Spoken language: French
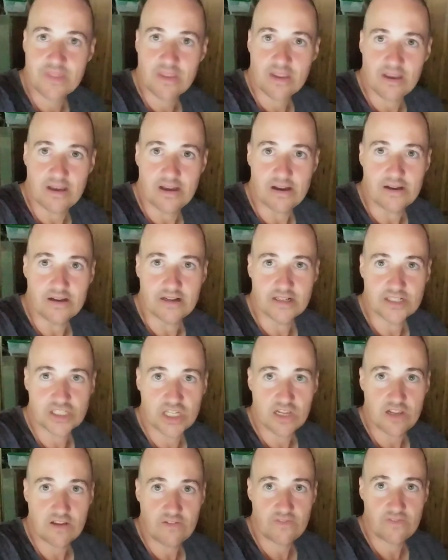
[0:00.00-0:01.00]
Euh,
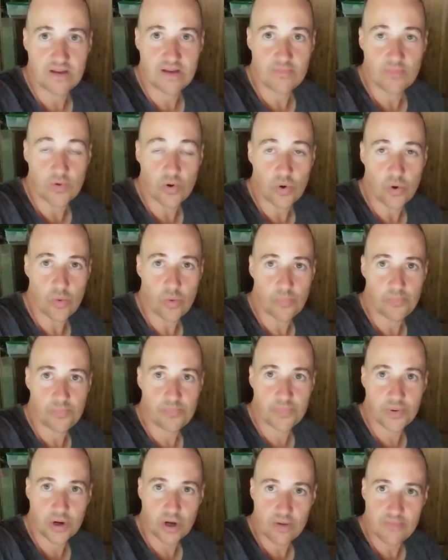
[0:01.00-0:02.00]
j'ai fait mon
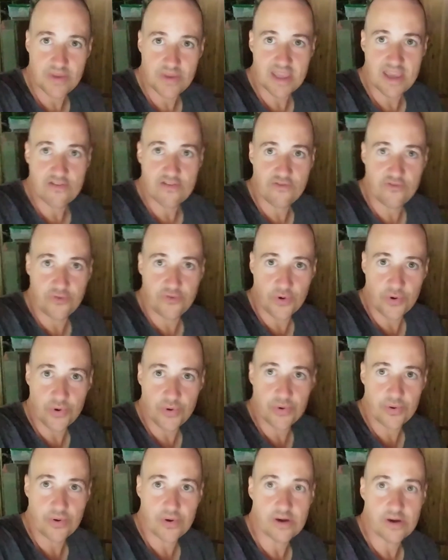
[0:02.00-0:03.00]
premier feu
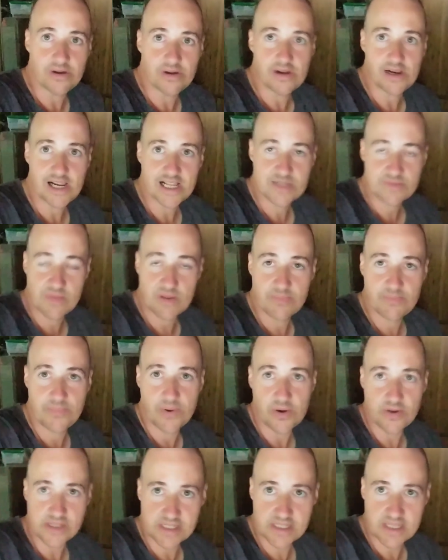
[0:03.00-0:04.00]
euh, la semaine
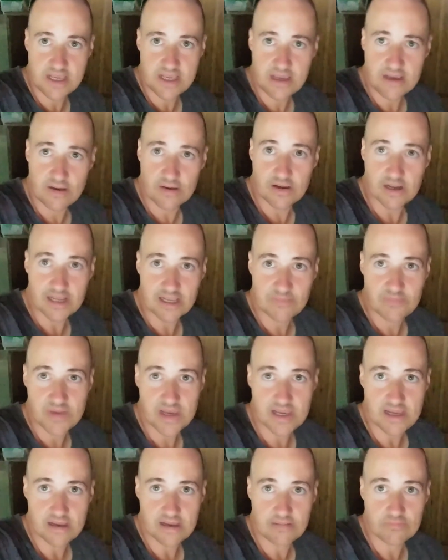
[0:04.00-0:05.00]
passée euh, avec
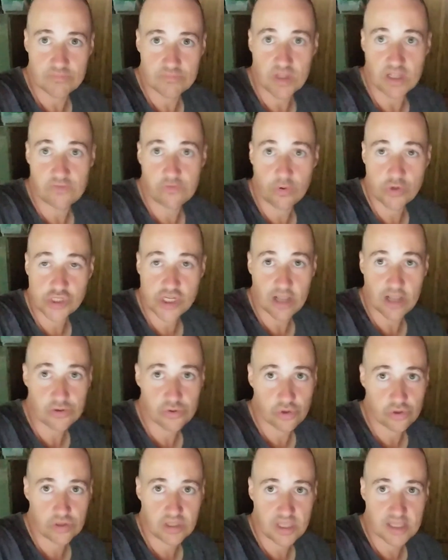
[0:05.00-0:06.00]
mes. Dans le fond, je garde tout
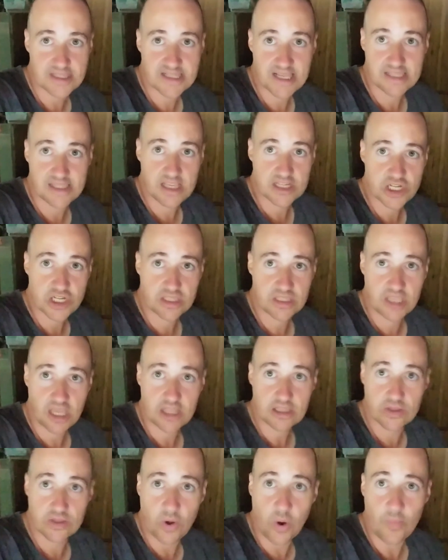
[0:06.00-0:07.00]
ce qui est déchets de
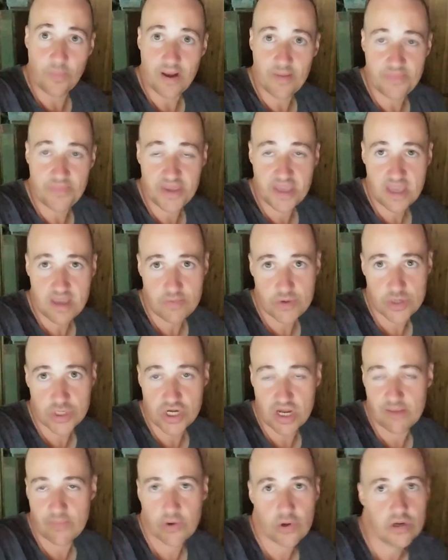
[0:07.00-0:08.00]
carton, papier, puis je les
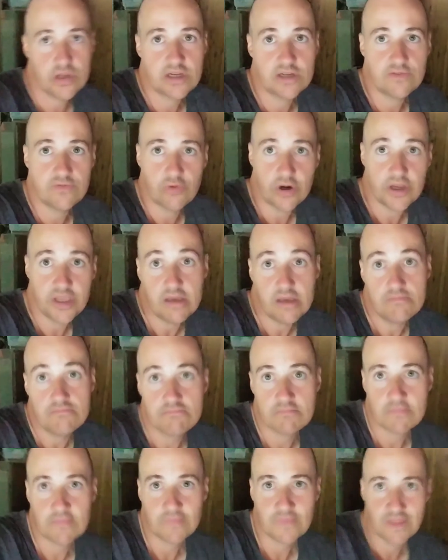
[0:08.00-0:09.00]
brûle dans le foyer.
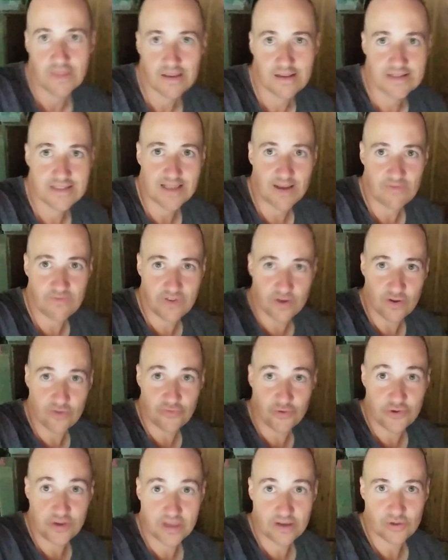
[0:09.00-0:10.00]
Ça me fait un feu
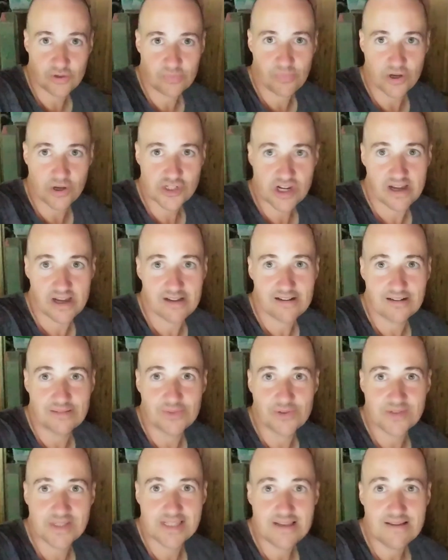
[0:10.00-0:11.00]
qui coûte pas cher, comme on
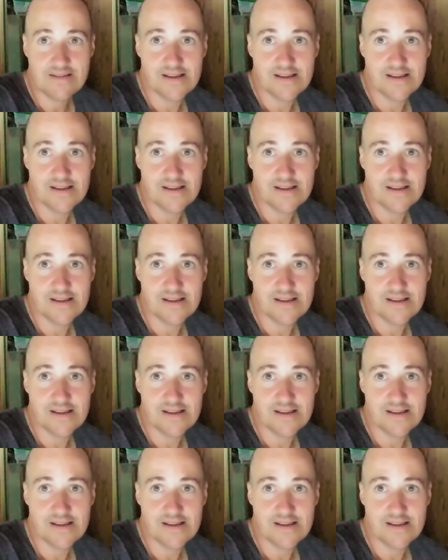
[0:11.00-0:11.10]
dit.